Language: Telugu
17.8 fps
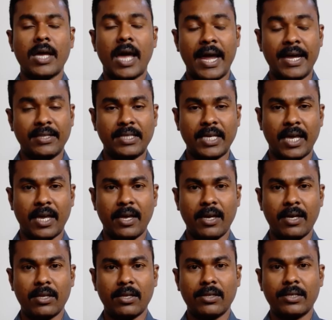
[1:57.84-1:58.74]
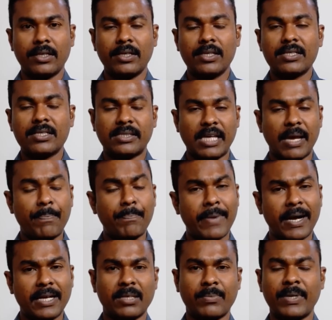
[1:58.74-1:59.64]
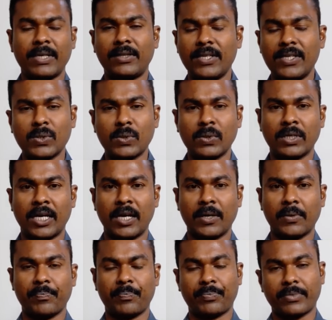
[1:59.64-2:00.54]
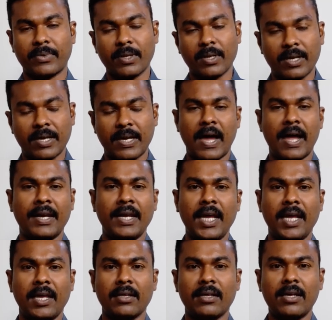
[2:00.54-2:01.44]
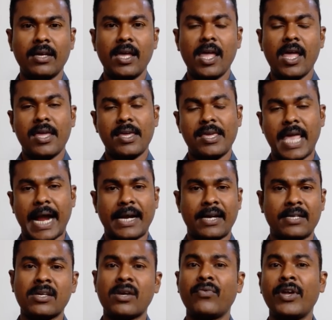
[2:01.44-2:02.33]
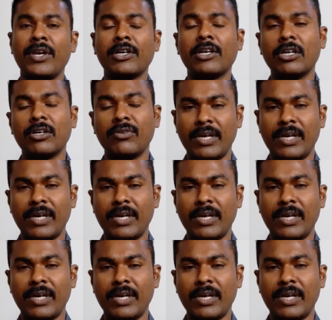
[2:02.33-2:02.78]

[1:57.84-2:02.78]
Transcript: అయితే స్టెప్ మాత్రమే తీసుకున్నారు కానీ ఎక్కడ సరే వెనుకడుగు